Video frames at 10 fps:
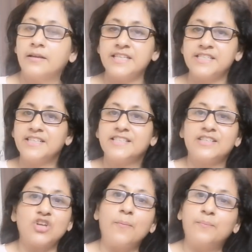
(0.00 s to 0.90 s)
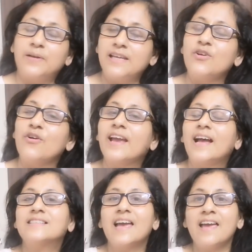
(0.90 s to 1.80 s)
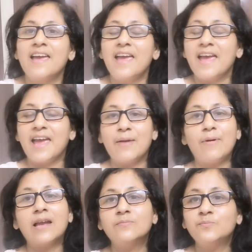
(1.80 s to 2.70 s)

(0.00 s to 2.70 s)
কিচেন টিচেন সব ক্লিন হয়ে গেছে এবার